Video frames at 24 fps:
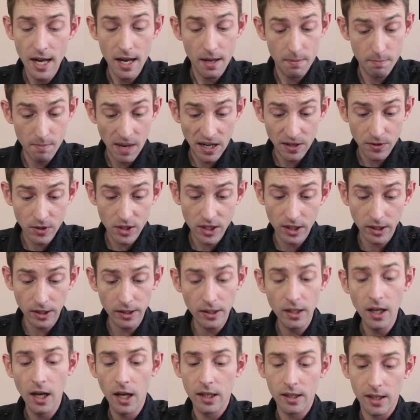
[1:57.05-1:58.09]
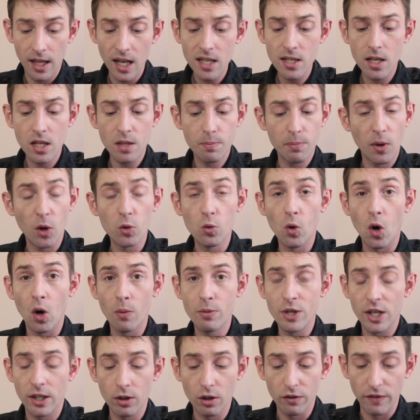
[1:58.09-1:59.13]
męski dla zespołu
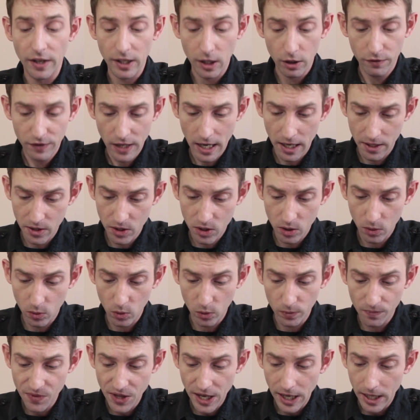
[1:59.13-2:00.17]
obrzędowego w Hańsku.